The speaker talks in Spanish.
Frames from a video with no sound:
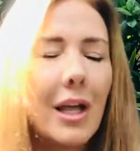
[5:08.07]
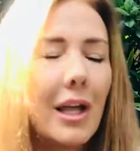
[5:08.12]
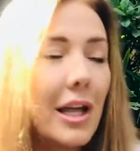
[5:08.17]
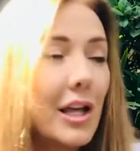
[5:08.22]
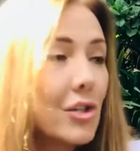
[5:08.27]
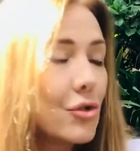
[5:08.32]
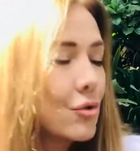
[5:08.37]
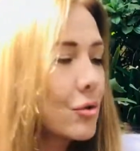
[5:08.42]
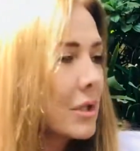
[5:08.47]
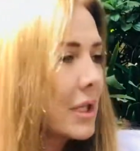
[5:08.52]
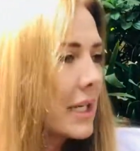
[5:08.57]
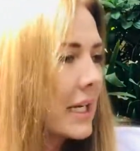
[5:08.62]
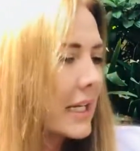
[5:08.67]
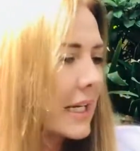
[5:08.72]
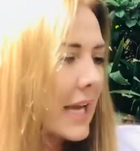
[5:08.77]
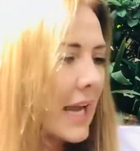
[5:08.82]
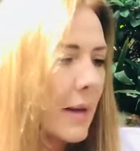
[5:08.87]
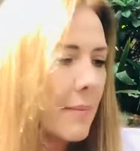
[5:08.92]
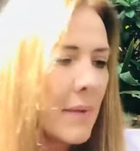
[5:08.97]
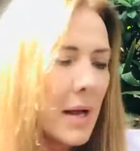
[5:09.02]
es una
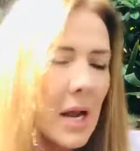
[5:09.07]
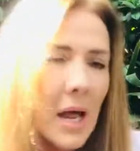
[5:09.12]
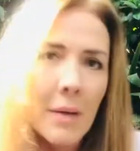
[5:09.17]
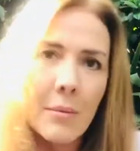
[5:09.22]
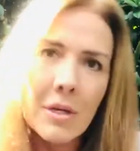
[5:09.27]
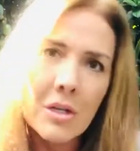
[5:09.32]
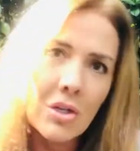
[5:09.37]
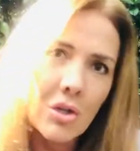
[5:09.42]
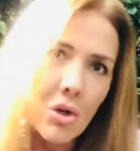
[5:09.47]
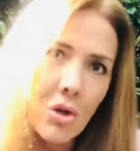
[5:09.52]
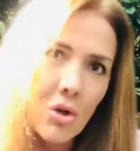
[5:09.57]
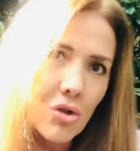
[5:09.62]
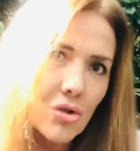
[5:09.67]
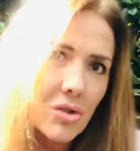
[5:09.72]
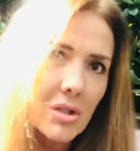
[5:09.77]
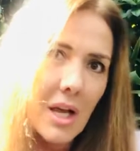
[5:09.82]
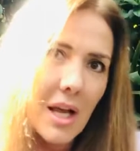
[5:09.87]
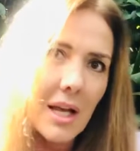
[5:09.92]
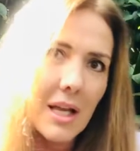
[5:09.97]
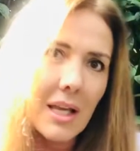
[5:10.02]
energía
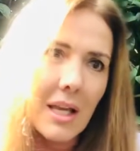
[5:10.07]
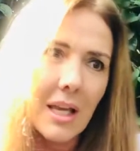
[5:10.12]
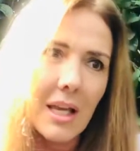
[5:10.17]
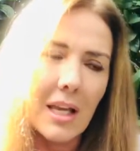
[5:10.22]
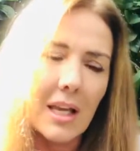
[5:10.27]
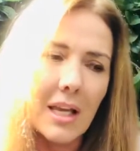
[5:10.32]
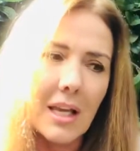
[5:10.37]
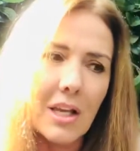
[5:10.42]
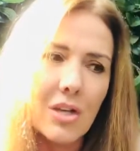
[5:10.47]
maravillosa que,